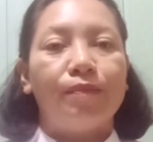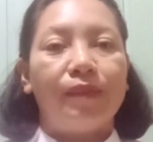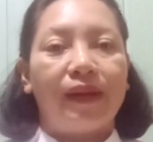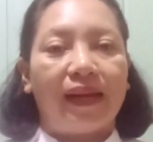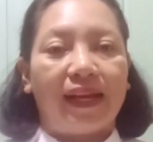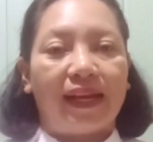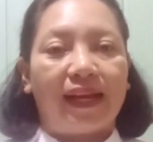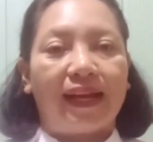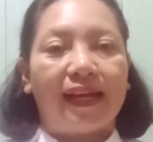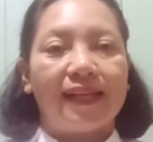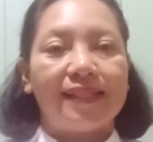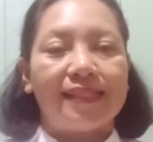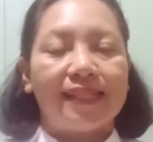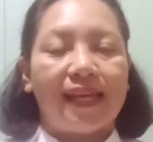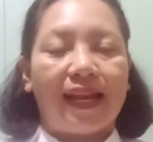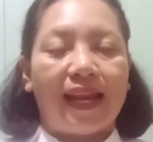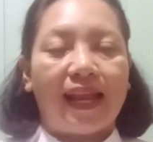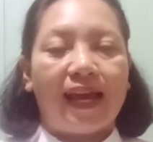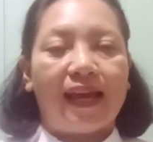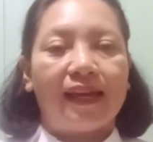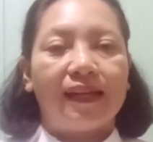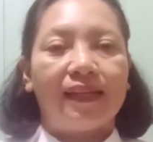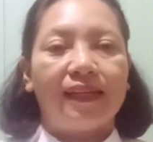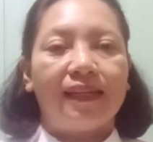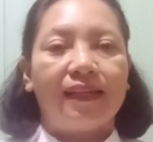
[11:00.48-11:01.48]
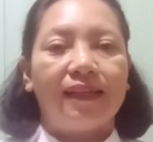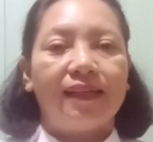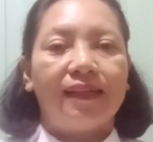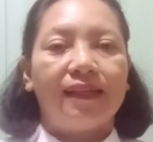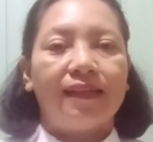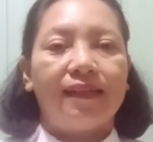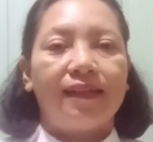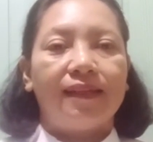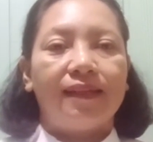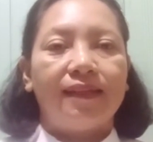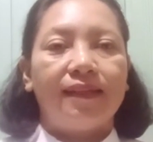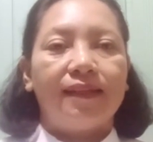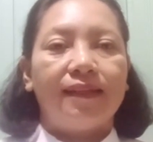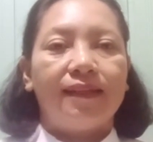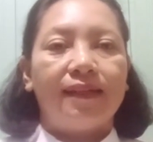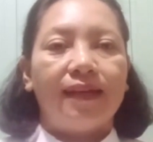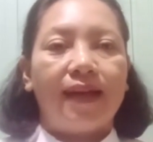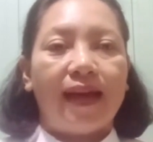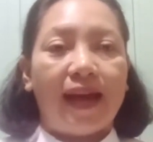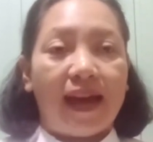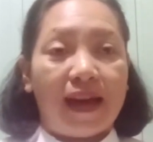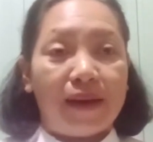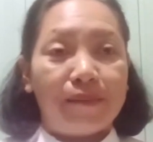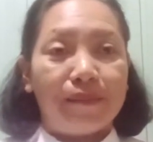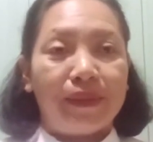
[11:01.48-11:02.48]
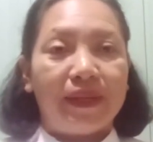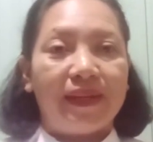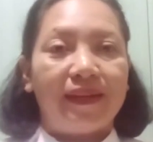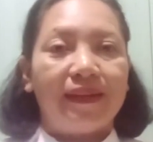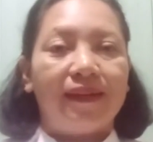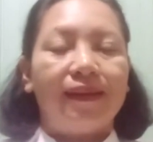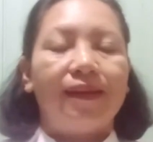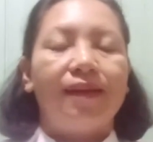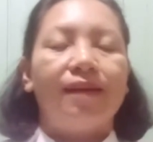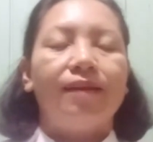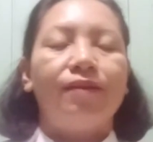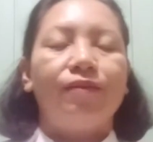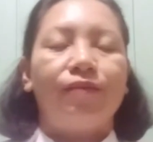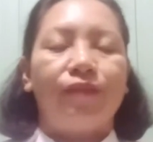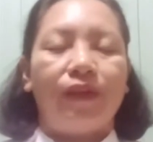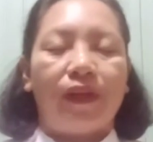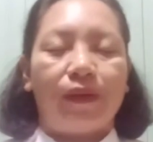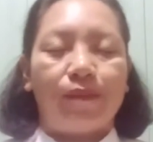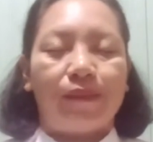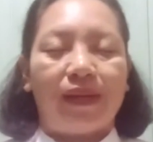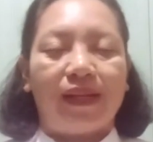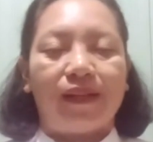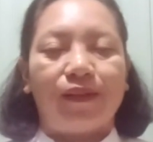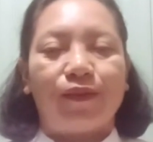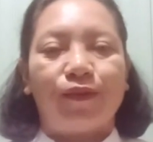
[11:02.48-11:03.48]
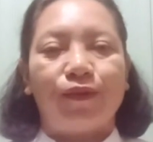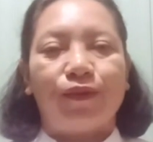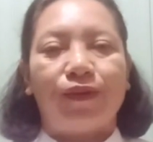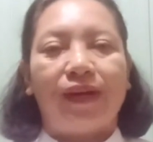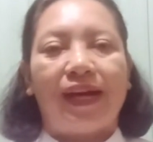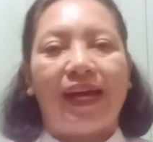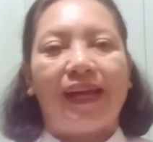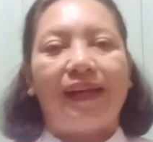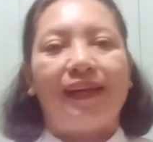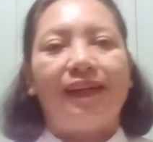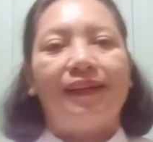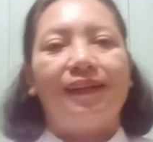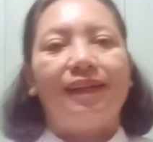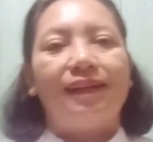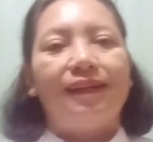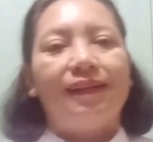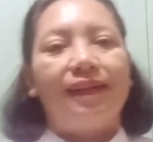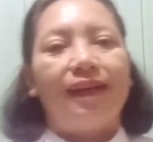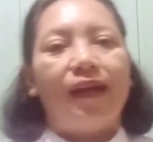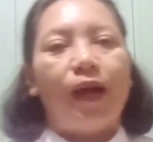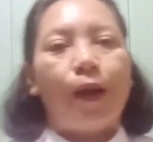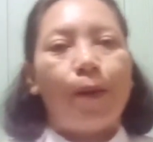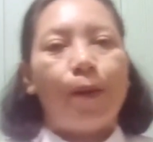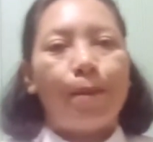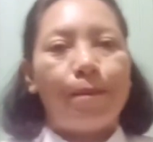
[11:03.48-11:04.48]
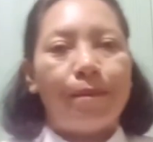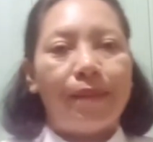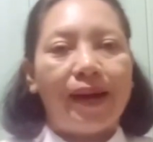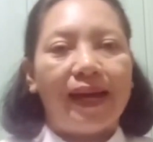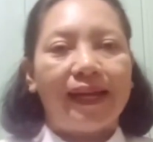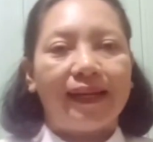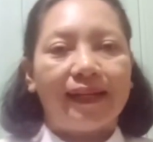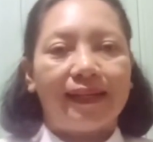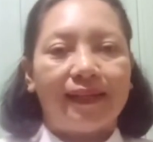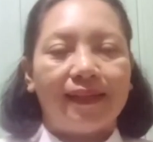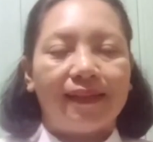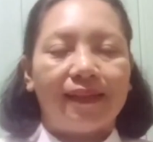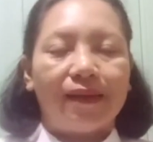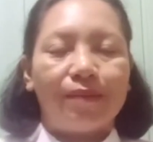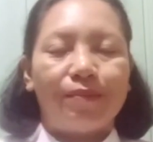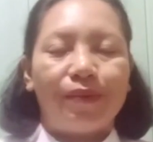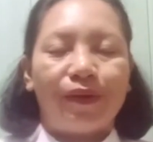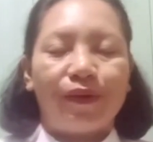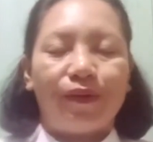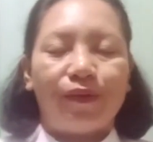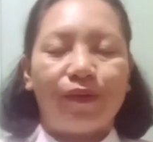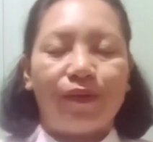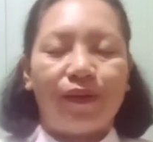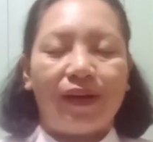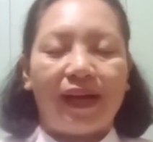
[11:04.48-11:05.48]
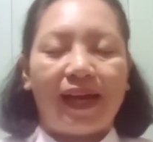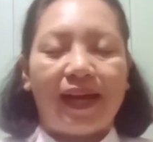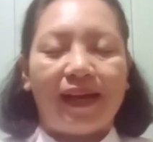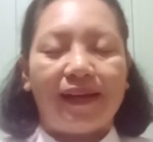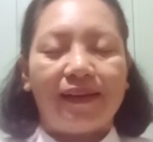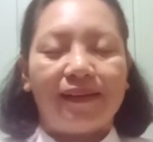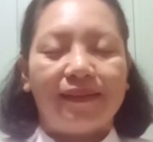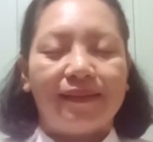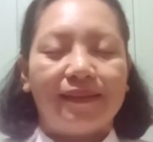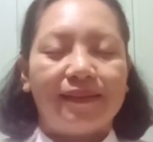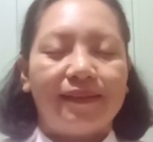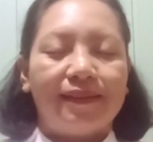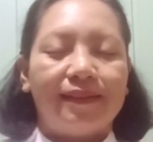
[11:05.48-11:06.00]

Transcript: mereka jalani. Amin. Firman Tuhan. Mari kita berdoa.